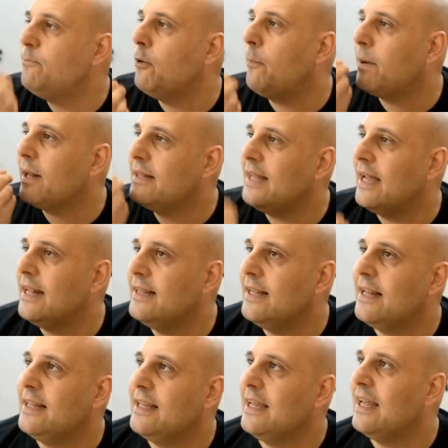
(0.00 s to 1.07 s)
può
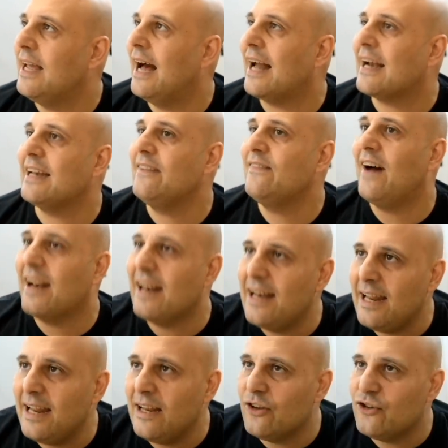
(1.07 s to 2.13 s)
pretendere di arrivare
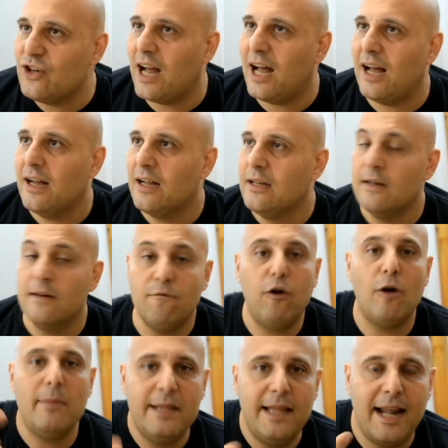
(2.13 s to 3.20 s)
lì già
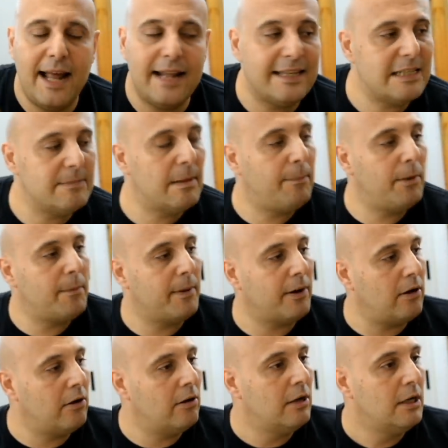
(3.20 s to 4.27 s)
voi mi direte sì ma poi
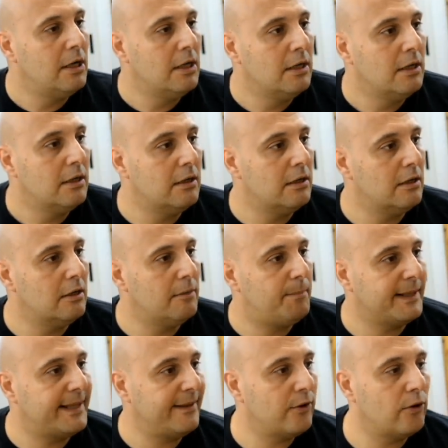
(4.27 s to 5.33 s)
però eh,
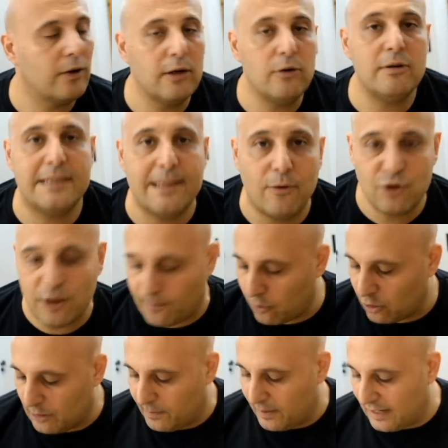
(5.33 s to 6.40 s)
pretendono che noi siamo già
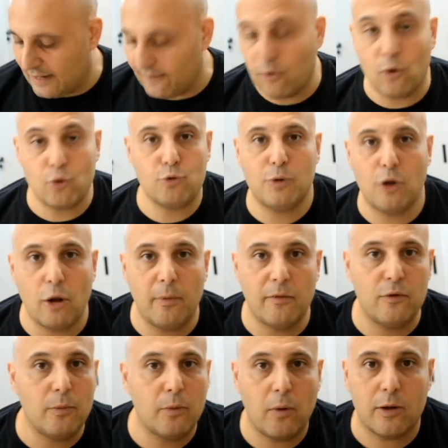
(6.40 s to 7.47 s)
pronti per il lavoro subito dopo,
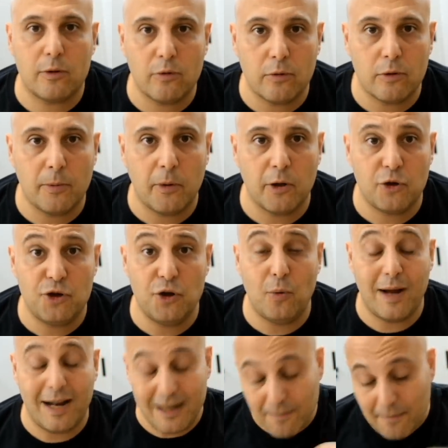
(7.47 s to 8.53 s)
dopo 4-5
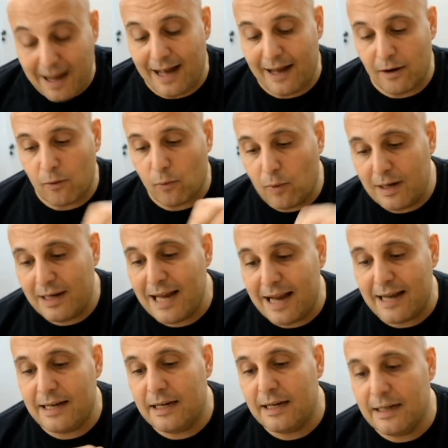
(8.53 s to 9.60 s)
anni ma quegli
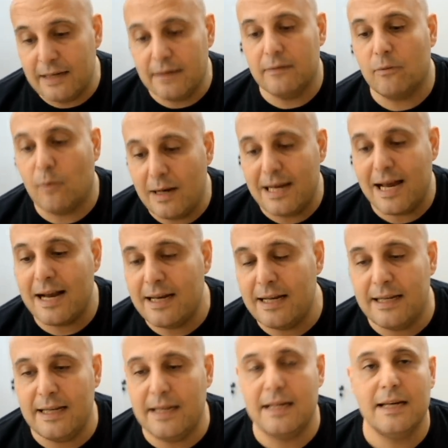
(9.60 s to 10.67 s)
anni, quegli anni
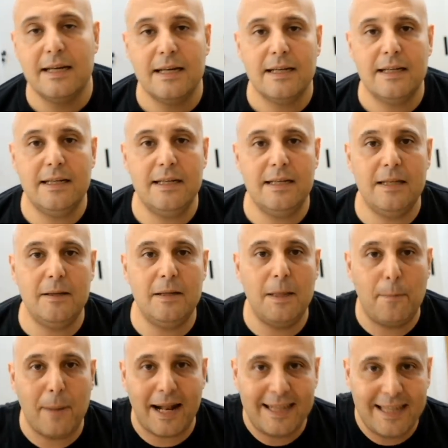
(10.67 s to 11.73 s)
di, di, di, di,
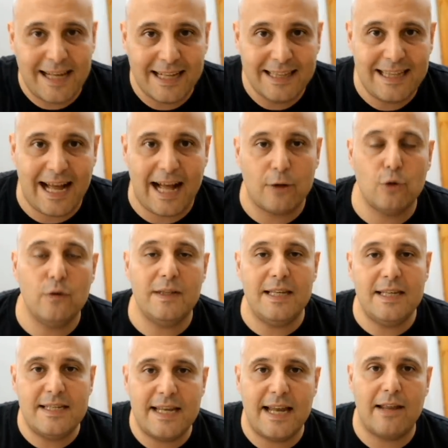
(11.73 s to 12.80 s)
praticantato dove ti
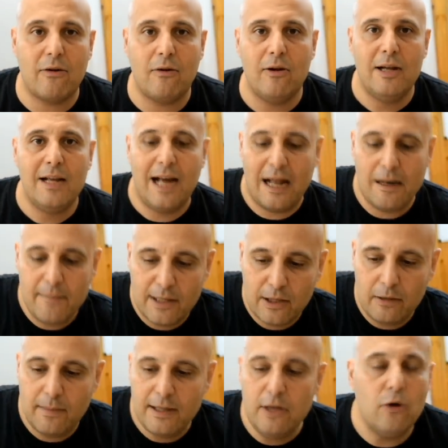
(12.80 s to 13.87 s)
insegnano al
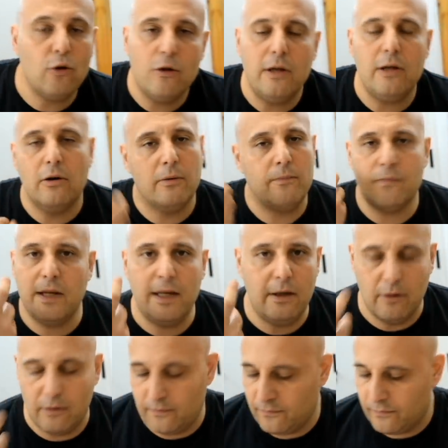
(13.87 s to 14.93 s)
alimentazione io, io,
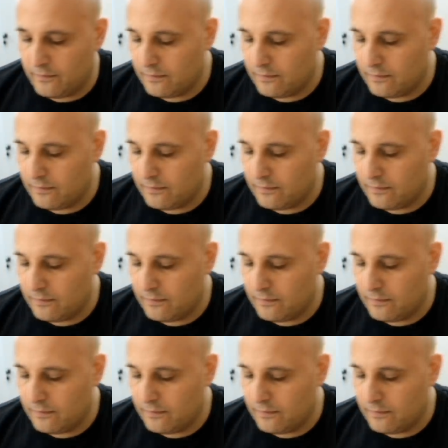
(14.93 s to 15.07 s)
io